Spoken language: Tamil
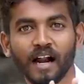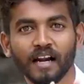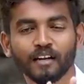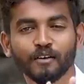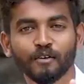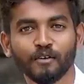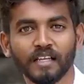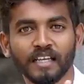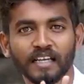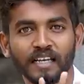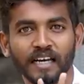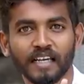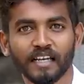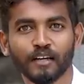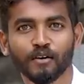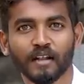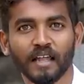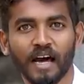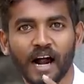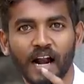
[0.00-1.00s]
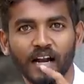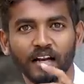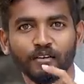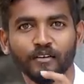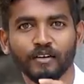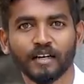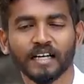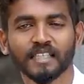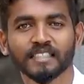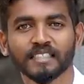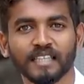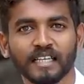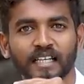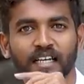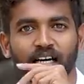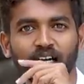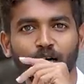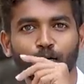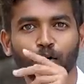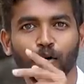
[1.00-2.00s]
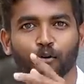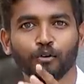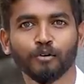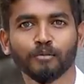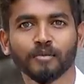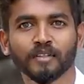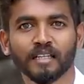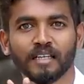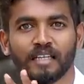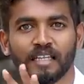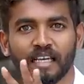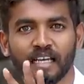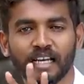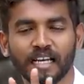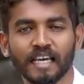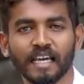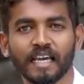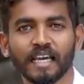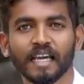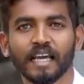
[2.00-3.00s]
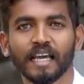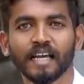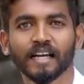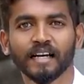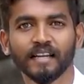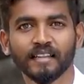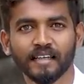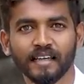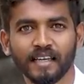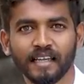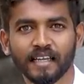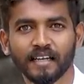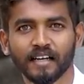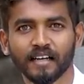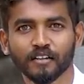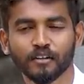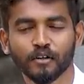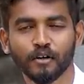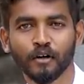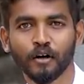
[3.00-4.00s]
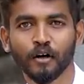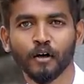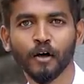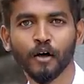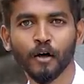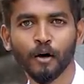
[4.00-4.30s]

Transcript: ஆடணும்னு நீங்கள் நினைக்கக்கூடாது ஆடணும்னு நினச்சிங்கன்னா உங்கள் குடும்பத்தை நீங்களே கெடுத்துக்கிறீங்கன்னு அர்த்தம்